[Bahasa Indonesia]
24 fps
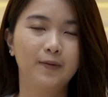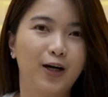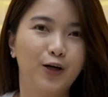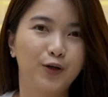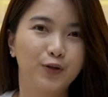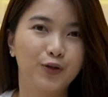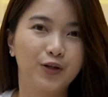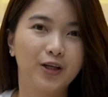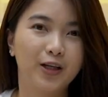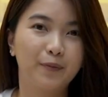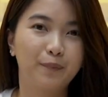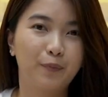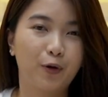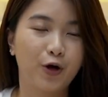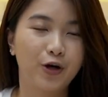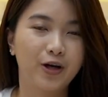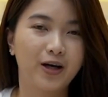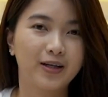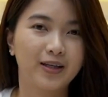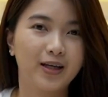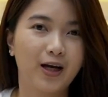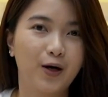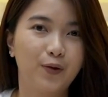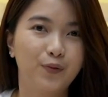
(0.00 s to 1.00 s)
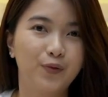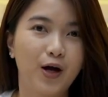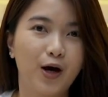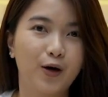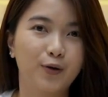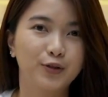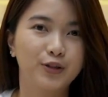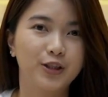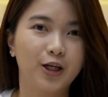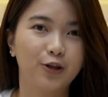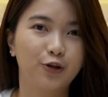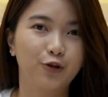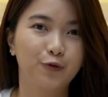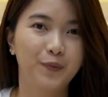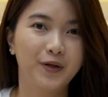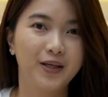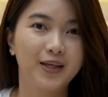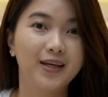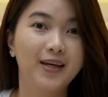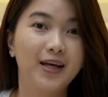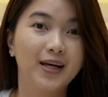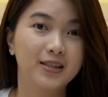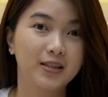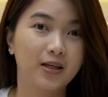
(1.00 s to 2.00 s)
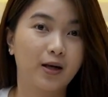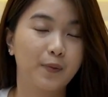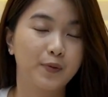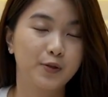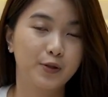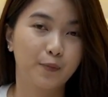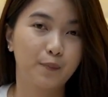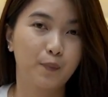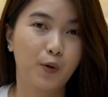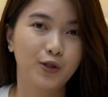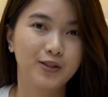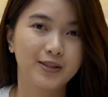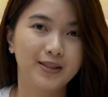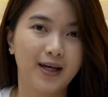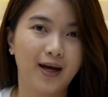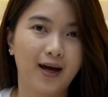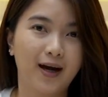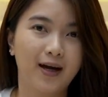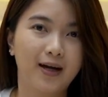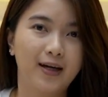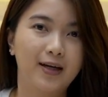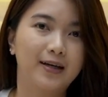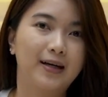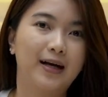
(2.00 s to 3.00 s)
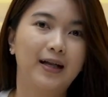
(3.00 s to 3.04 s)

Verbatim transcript: Nah, untuk link produknya udah aku cantumin di description box ya.